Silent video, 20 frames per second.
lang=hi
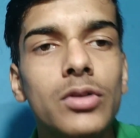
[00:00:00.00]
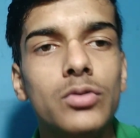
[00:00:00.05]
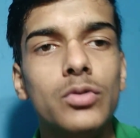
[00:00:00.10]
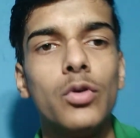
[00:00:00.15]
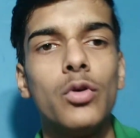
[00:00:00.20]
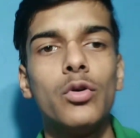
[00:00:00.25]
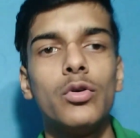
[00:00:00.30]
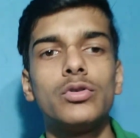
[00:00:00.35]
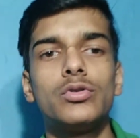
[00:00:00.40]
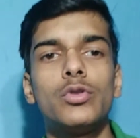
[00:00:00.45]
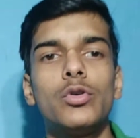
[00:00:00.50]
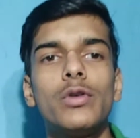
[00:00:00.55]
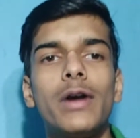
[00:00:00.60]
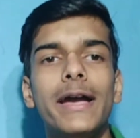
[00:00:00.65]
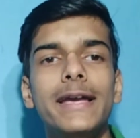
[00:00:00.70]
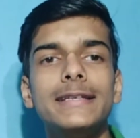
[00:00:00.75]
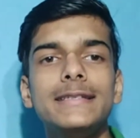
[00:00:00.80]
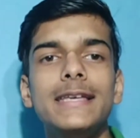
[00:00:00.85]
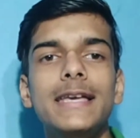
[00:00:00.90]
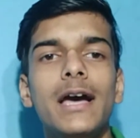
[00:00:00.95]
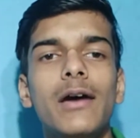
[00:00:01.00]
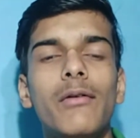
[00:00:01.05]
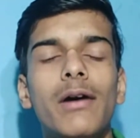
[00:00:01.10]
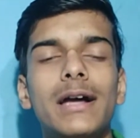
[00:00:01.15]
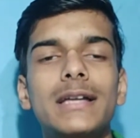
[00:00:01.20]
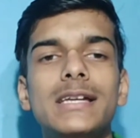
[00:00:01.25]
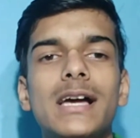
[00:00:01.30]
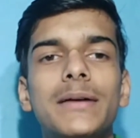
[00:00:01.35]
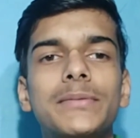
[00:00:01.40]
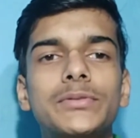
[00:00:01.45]
तो तो गाइज़ ये आवाज़
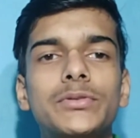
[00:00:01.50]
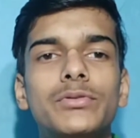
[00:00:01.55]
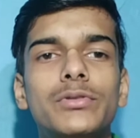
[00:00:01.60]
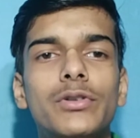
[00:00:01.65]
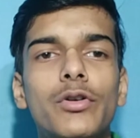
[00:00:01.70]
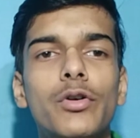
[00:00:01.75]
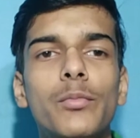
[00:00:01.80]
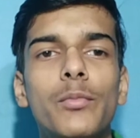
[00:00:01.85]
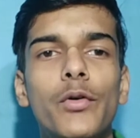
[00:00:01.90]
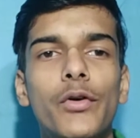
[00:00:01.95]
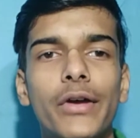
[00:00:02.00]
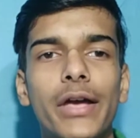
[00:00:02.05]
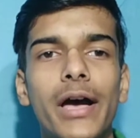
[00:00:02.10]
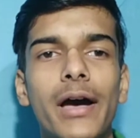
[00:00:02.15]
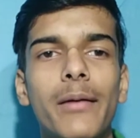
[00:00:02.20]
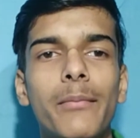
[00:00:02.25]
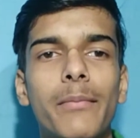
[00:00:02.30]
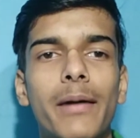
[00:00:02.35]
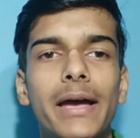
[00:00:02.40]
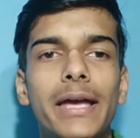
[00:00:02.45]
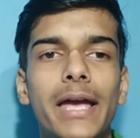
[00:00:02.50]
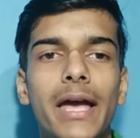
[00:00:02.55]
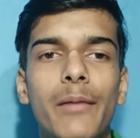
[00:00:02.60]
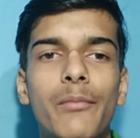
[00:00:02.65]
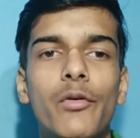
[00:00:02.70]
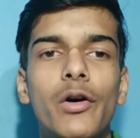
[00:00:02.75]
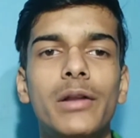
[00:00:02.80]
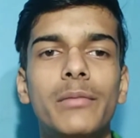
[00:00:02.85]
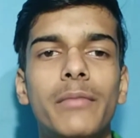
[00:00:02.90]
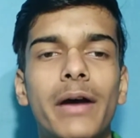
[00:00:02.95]
आप सुन रहे हो बोया बाय एम
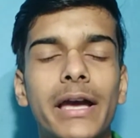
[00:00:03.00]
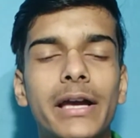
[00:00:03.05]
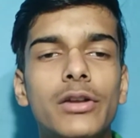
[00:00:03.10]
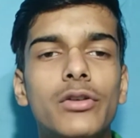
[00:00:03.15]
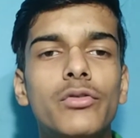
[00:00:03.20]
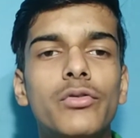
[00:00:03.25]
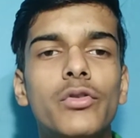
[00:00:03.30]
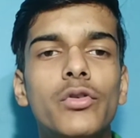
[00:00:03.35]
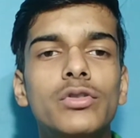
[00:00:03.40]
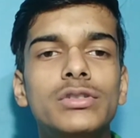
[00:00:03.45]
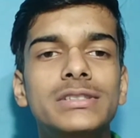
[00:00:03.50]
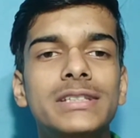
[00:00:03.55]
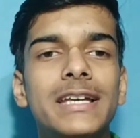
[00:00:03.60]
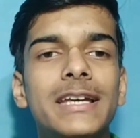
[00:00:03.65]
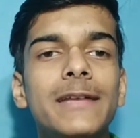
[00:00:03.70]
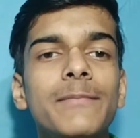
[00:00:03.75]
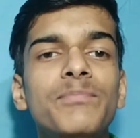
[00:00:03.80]
वन माइक्रोफोन से